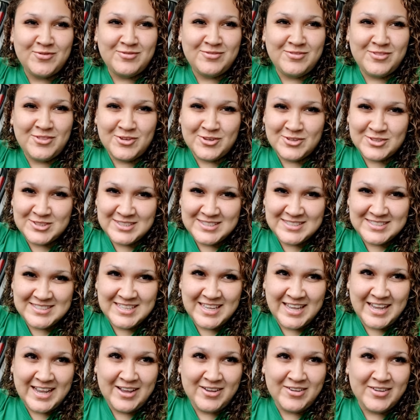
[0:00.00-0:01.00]
no sin
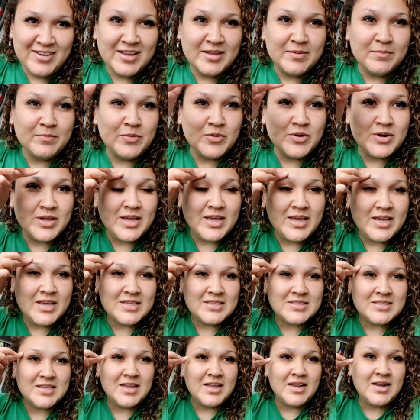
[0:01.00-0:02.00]
ceja, porque
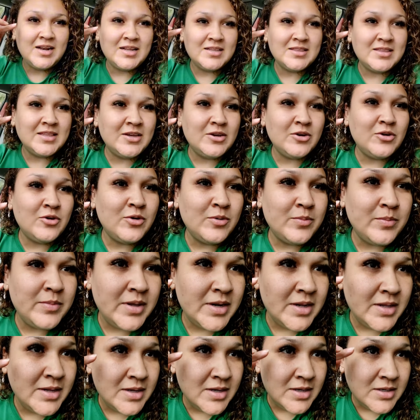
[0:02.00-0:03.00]
es que la tengo,
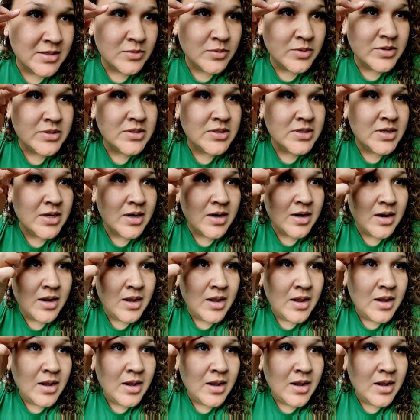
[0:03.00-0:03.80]
miren, les voy a enseñar.